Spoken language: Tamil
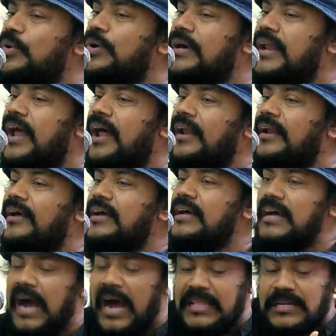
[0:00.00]
கொள்ளுகிறான்
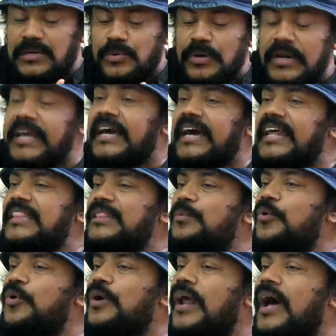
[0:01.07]
அதற்குள்ளே கரைந்து
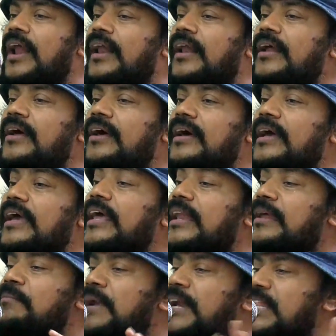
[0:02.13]
போகிறான்
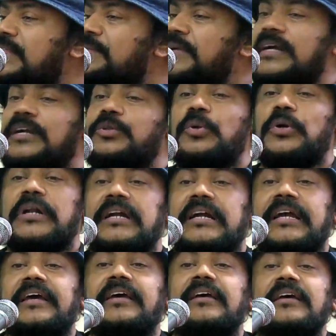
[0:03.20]
என்னை மன்னித்து விடுங்கள்
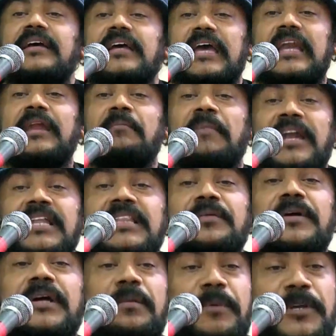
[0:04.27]
தோழர்களே என்னை மன்னித்து
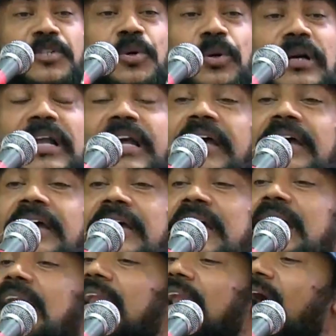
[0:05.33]
விடுங்கள் பெற்றோர்களே
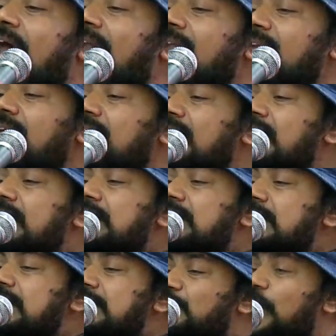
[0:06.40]
நான்
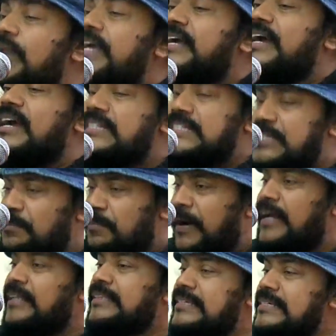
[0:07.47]
தொலைக்காட்சி
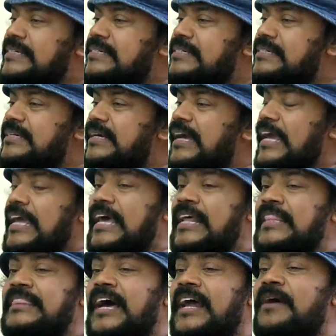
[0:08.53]
பார்த்து
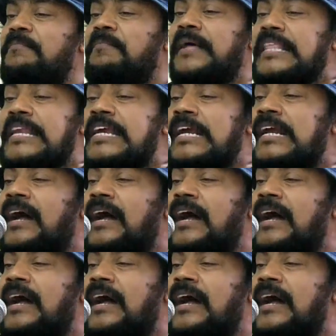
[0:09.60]
ஏறத்தாழ பதினேழு